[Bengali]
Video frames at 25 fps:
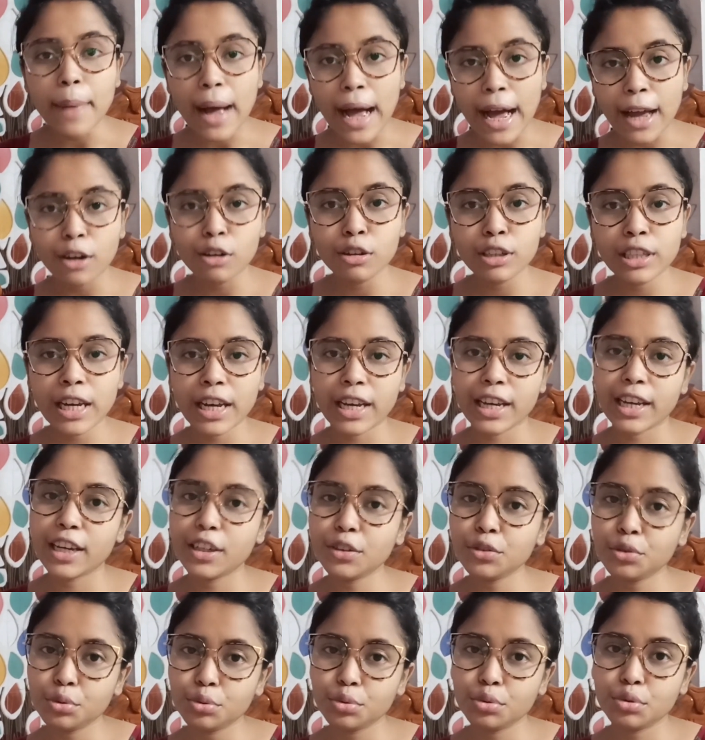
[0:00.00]
ভালো থাকে
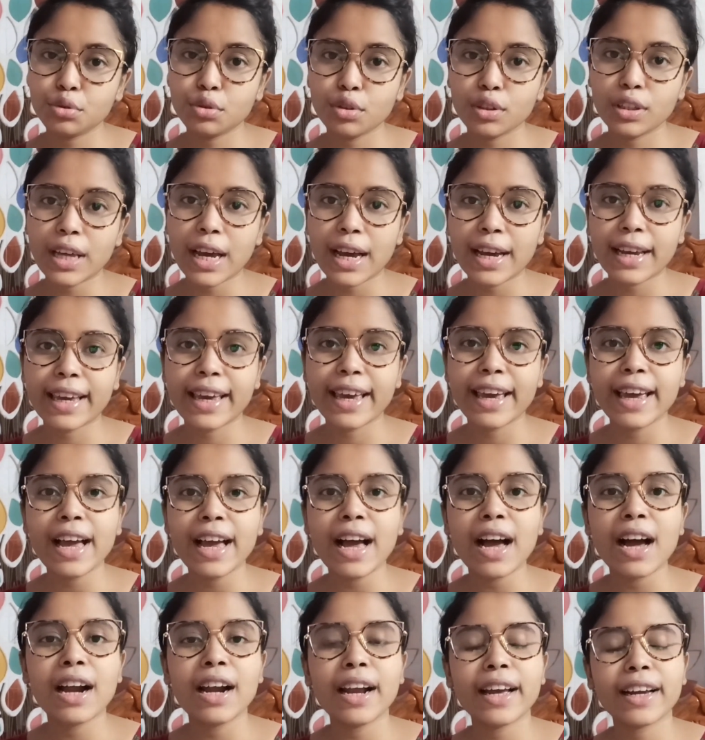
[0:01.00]
সুস্থ থাকে
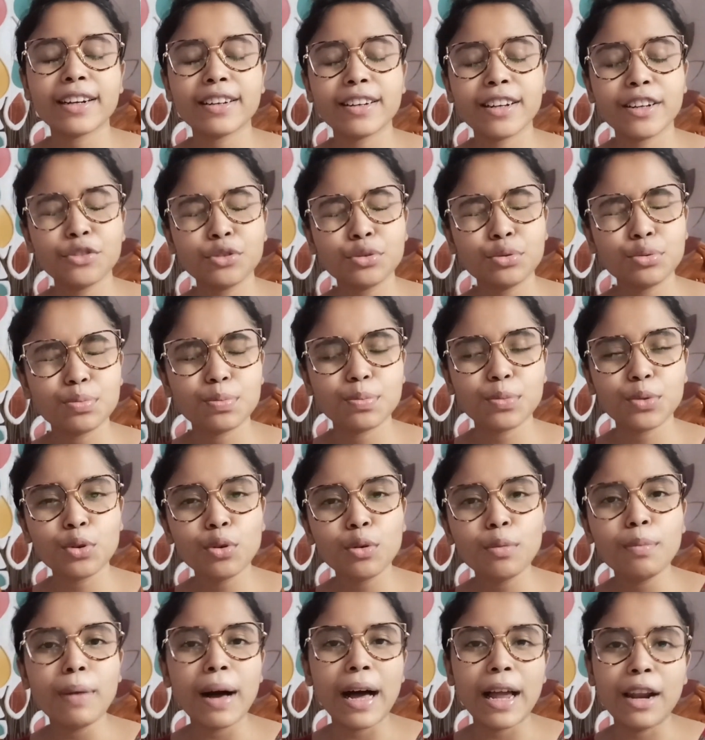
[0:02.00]
আর একটা
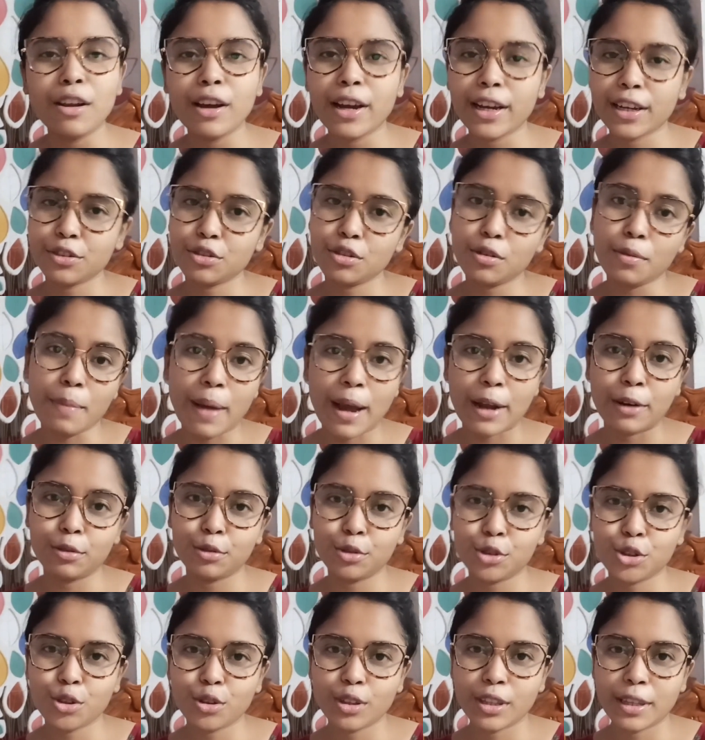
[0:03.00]
খুব ভালো একজন
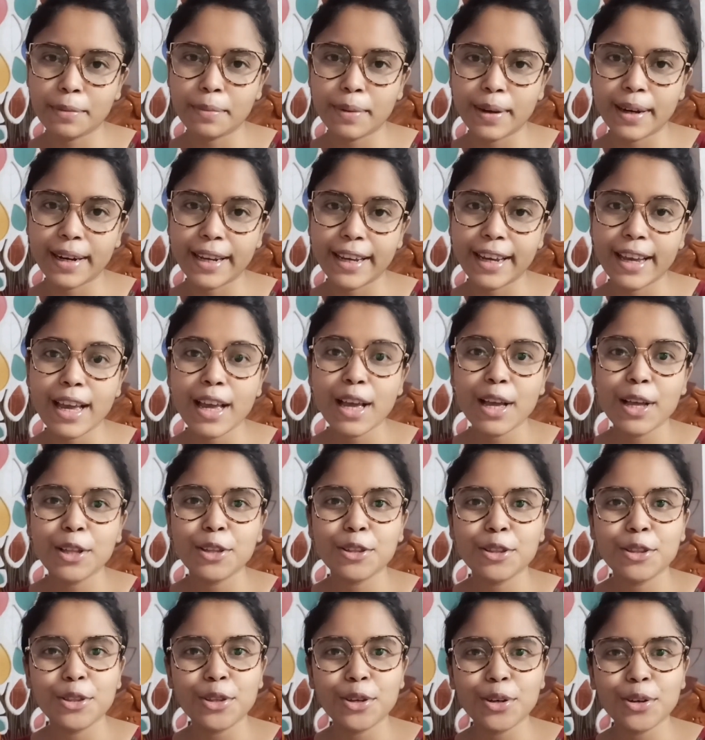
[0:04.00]
মানুষ হতে পারে
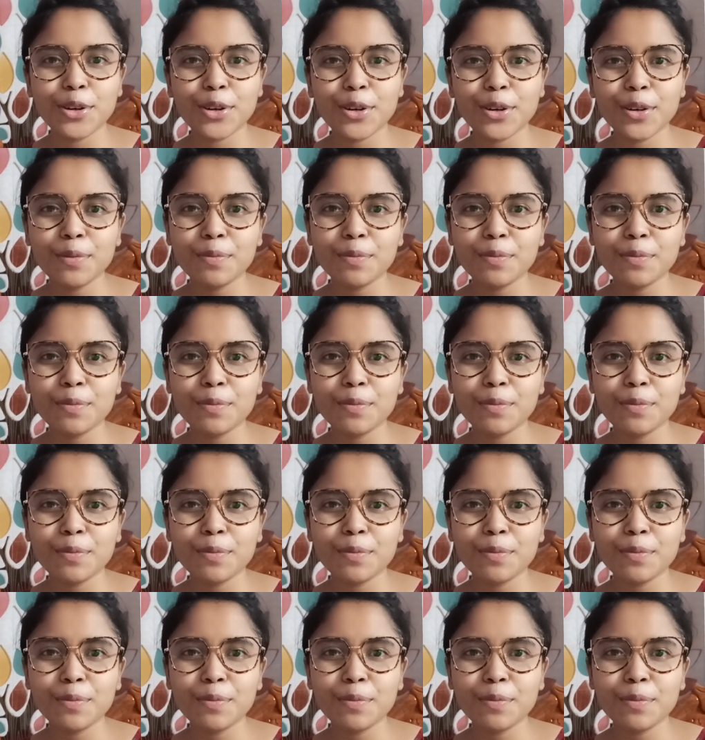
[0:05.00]
তো